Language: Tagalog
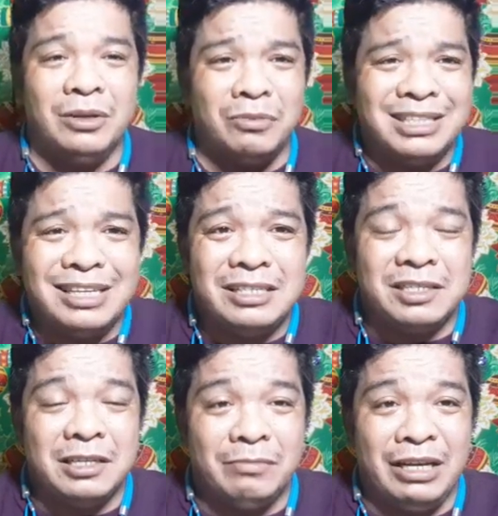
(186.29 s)
What does
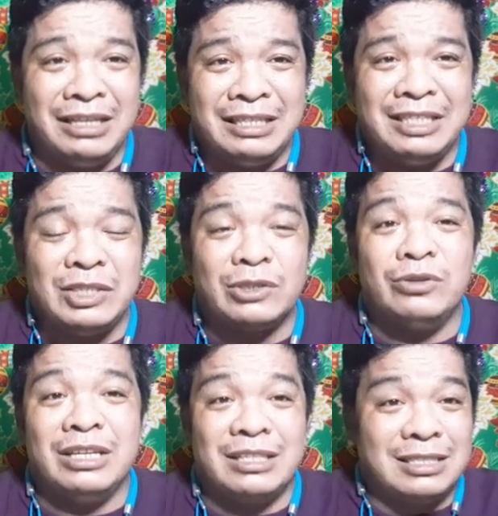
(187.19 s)
it mean? It is
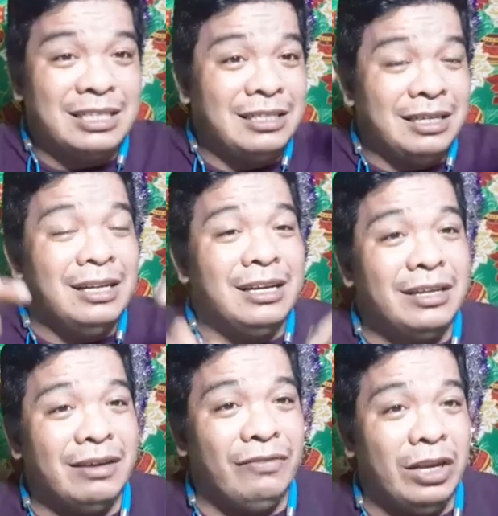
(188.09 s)
connected
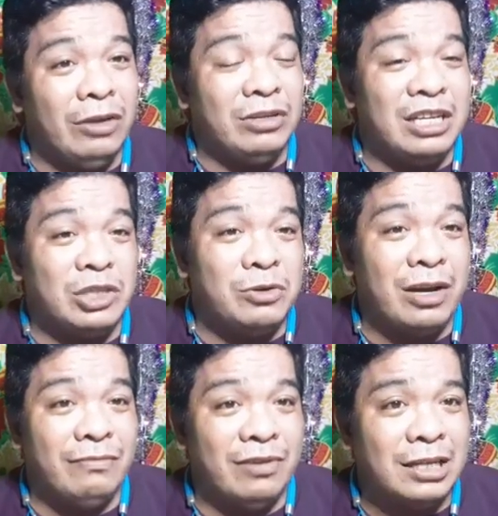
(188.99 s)
the video that you
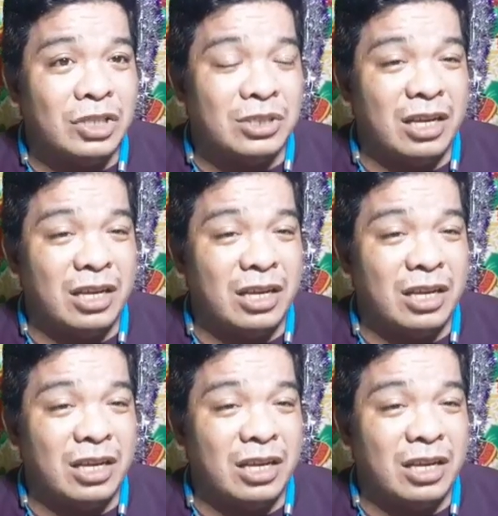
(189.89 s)
have watched.